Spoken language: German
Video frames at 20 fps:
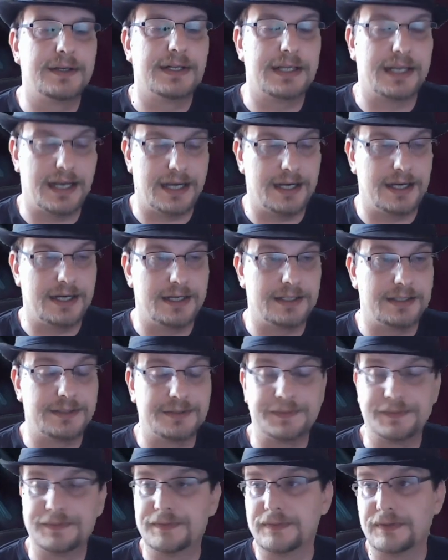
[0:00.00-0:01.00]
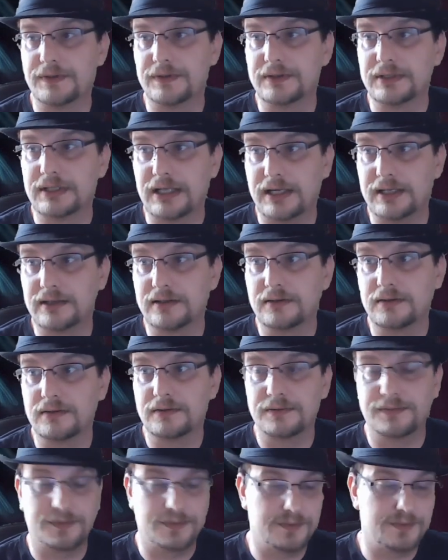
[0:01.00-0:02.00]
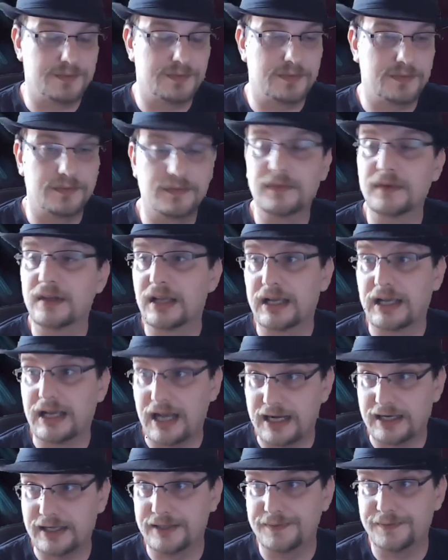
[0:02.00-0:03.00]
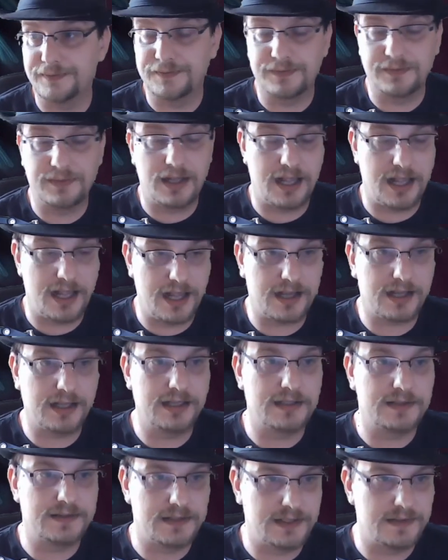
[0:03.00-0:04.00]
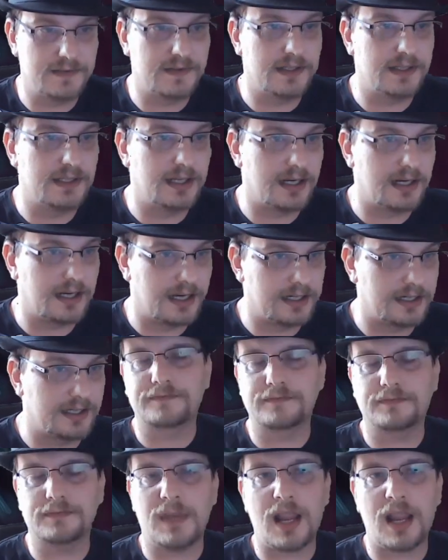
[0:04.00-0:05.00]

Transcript: ja, und dann Rache. Eric sehnt sich nach Rache.